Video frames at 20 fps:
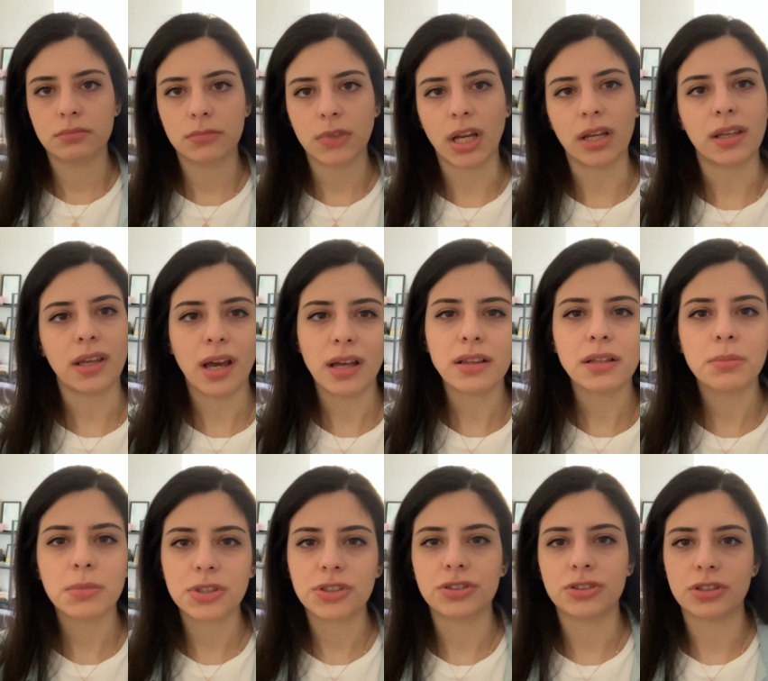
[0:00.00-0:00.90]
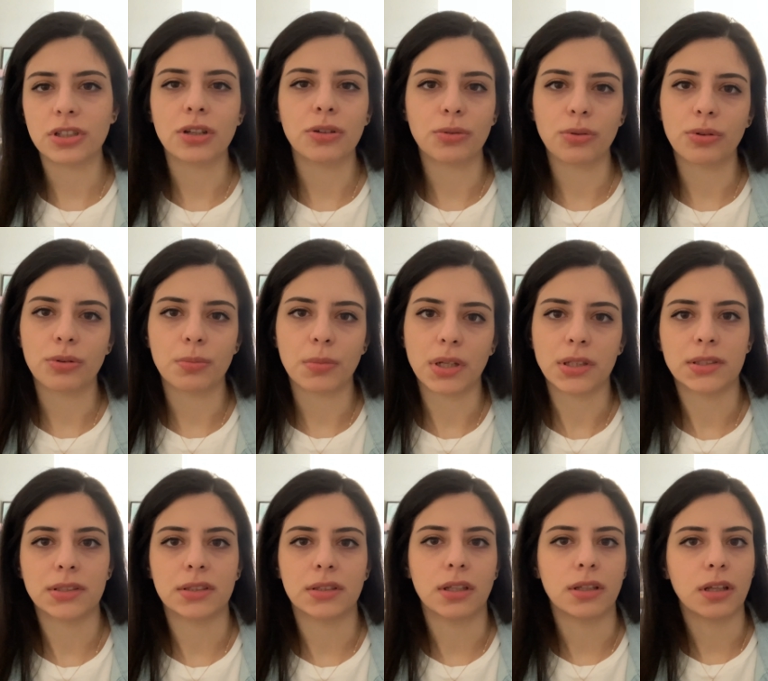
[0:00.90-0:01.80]
yani kendim için çekiyorum
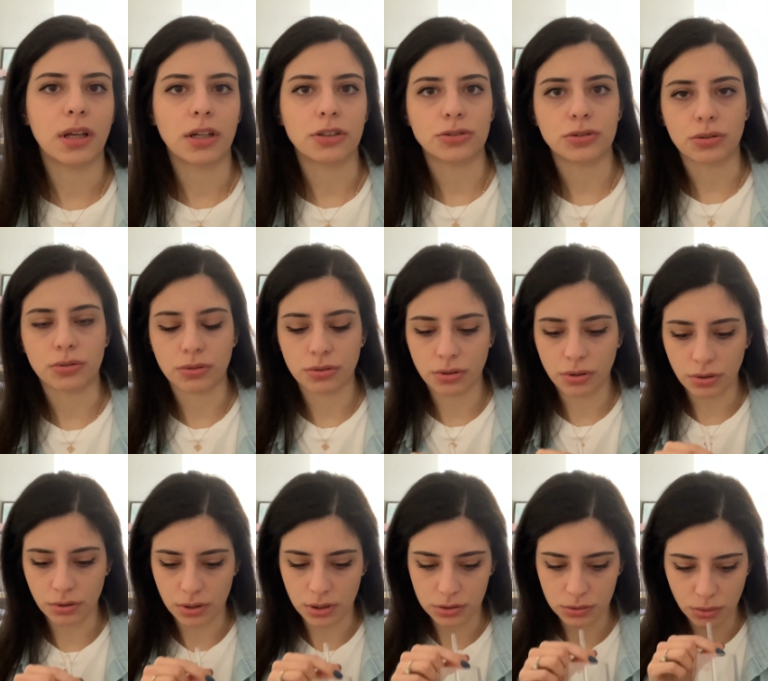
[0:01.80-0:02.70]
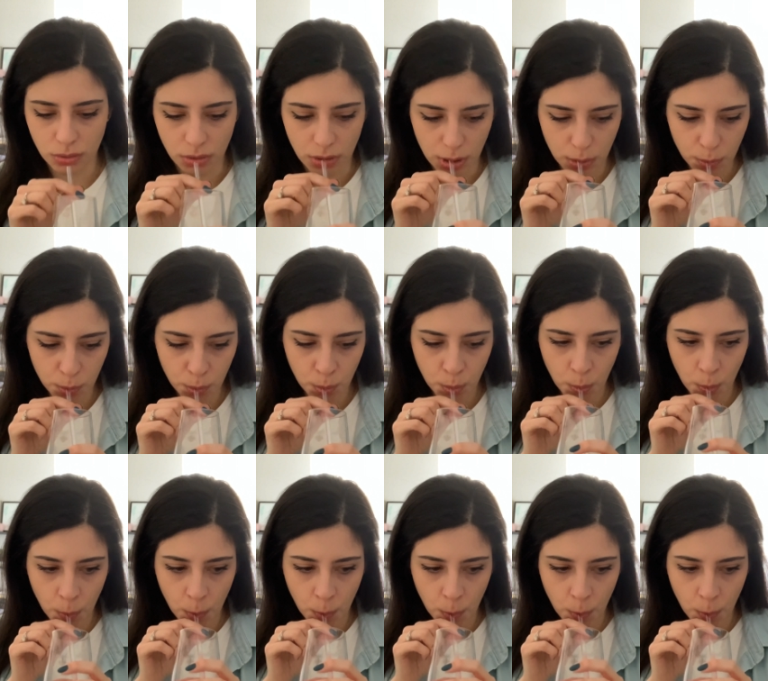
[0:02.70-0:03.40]
aslında daha çok öyle söyleyeyim.